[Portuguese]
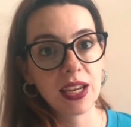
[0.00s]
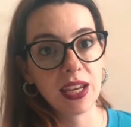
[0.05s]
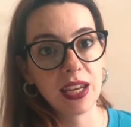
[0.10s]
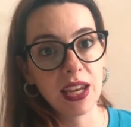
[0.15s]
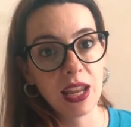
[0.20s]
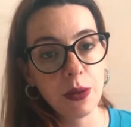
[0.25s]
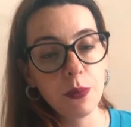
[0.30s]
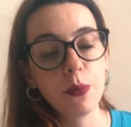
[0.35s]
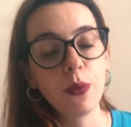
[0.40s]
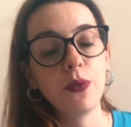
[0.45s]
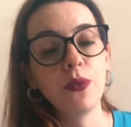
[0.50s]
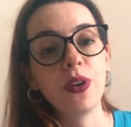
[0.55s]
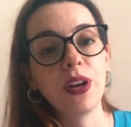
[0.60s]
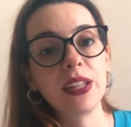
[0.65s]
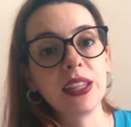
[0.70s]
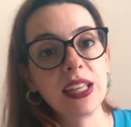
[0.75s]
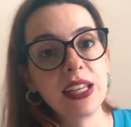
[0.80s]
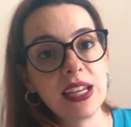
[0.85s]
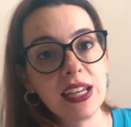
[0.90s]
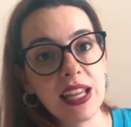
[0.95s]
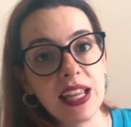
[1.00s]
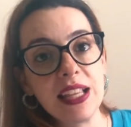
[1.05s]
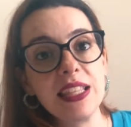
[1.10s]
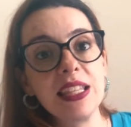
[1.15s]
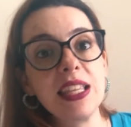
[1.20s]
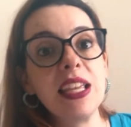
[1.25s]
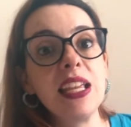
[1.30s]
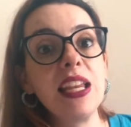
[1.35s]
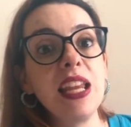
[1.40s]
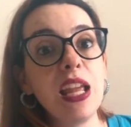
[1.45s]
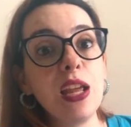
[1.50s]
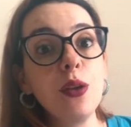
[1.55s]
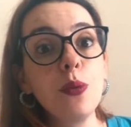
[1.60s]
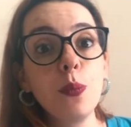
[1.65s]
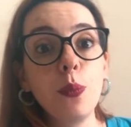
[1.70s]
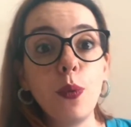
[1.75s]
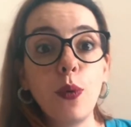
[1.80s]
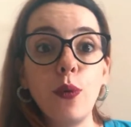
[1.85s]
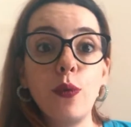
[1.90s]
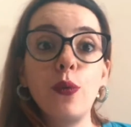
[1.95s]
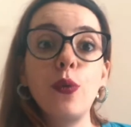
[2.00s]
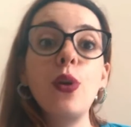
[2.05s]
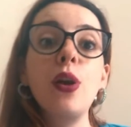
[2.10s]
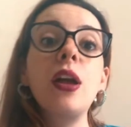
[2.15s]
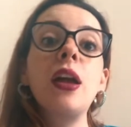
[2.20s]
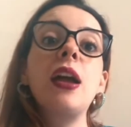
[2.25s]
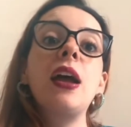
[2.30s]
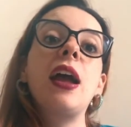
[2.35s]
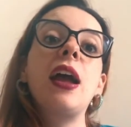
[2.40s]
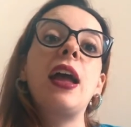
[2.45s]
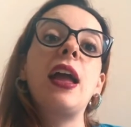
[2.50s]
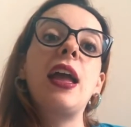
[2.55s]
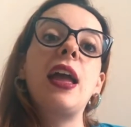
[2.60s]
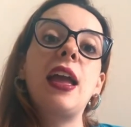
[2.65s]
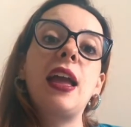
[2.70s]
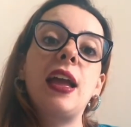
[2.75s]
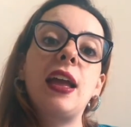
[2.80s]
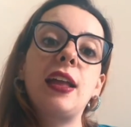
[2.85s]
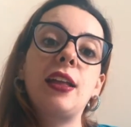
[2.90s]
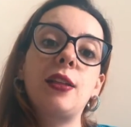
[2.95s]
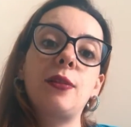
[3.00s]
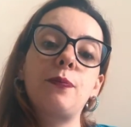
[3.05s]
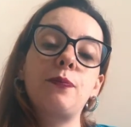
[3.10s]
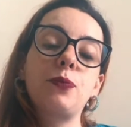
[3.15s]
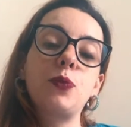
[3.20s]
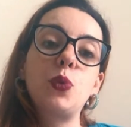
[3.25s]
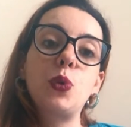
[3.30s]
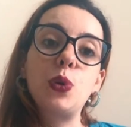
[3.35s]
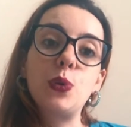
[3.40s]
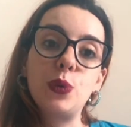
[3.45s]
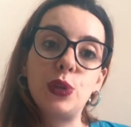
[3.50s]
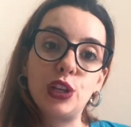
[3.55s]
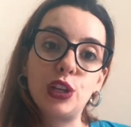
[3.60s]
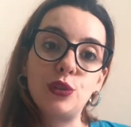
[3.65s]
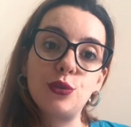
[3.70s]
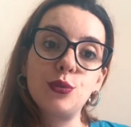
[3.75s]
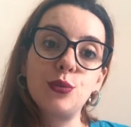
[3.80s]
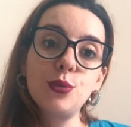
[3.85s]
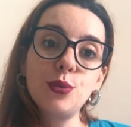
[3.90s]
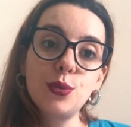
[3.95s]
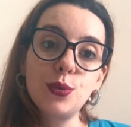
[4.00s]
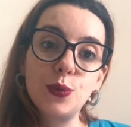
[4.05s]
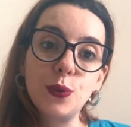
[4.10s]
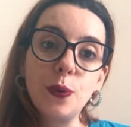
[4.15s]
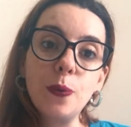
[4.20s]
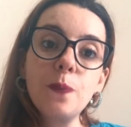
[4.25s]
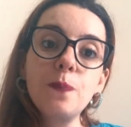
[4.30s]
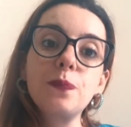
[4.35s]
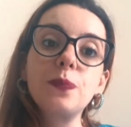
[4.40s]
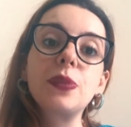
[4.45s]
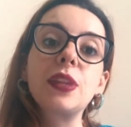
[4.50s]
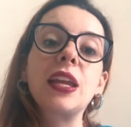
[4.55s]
nem o povo catarinense e nem o povo é, do Rio Grande do Sul.